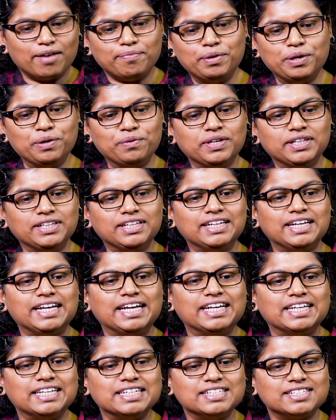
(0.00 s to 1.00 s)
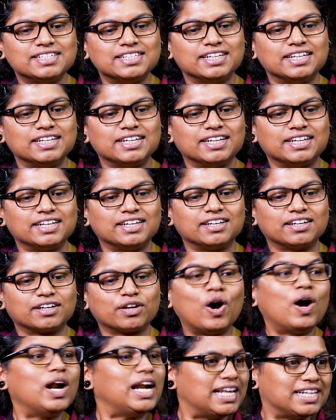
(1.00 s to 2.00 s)
அப்புறம் வந்து
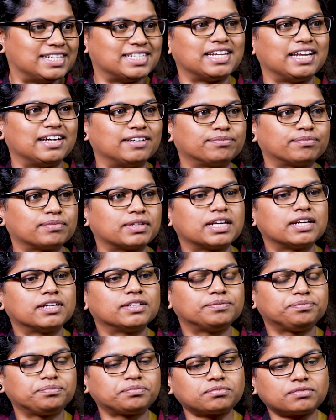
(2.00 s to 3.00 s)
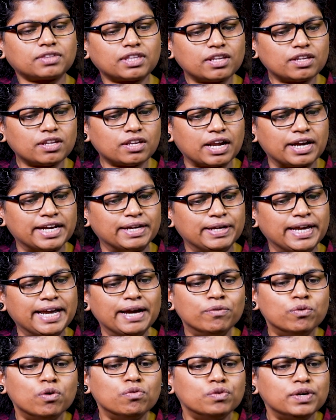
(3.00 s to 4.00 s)
காலேஜில்
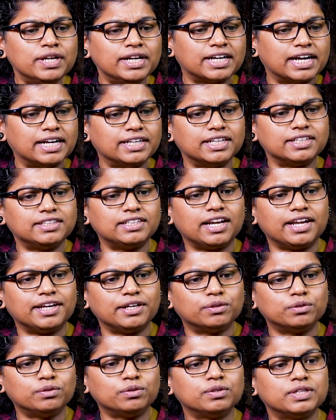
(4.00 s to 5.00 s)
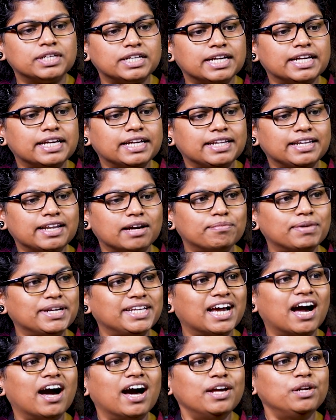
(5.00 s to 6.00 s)
ஏன் ஒவ்வொரு கட்டத்துலையும் நம்ம
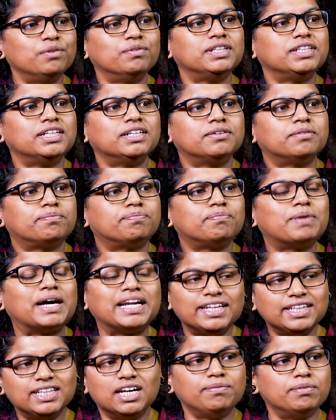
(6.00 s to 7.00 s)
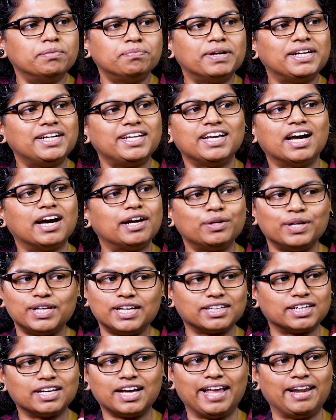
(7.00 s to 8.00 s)
யார் வந்து பரிதாபப்பட்டு யாரும்
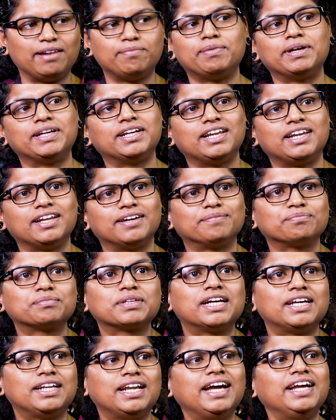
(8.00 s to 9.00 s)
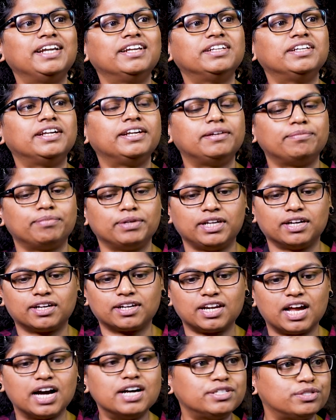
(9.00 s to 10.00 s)
எனக்கு ஹெல்ப் பண்ணலை நான் என்ன நினைப்பேன் நான்
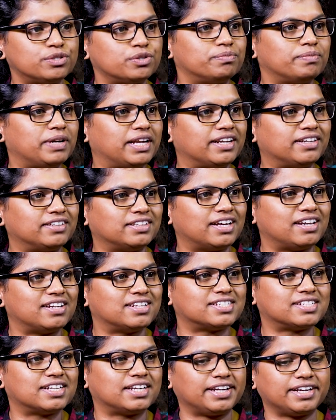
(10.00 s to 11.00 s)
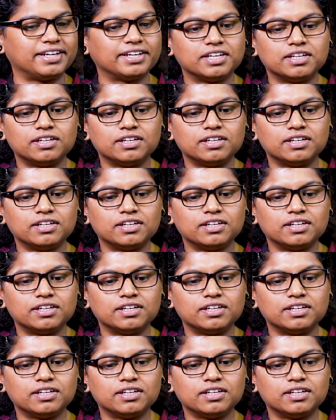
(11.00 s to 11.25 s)
கிளாஸ் ரூமில் இருந்தாலும் சரி